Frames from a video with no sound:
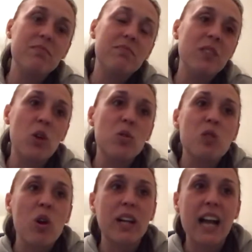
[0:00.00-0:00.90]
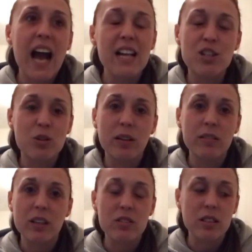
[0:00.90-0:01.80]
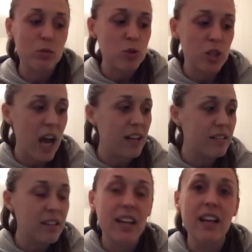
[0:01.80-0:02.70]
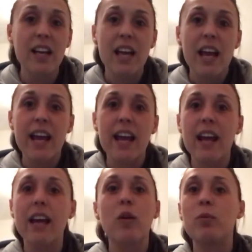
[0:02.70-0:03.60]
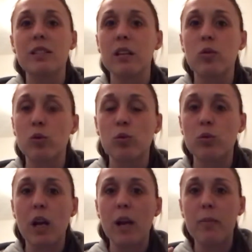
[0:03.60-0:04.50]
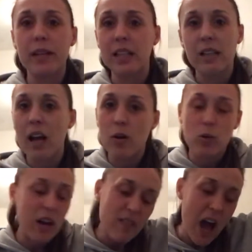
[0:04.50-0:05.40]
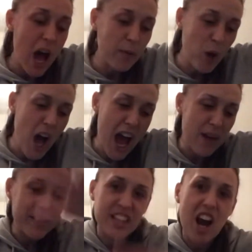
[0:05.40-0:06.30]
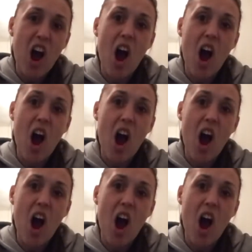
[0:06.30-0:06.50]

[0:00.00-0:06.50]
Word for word: non lo so, il calcio è una cosa allucinante e, e ho passato tutta la partita, urlavamo, arbitrone,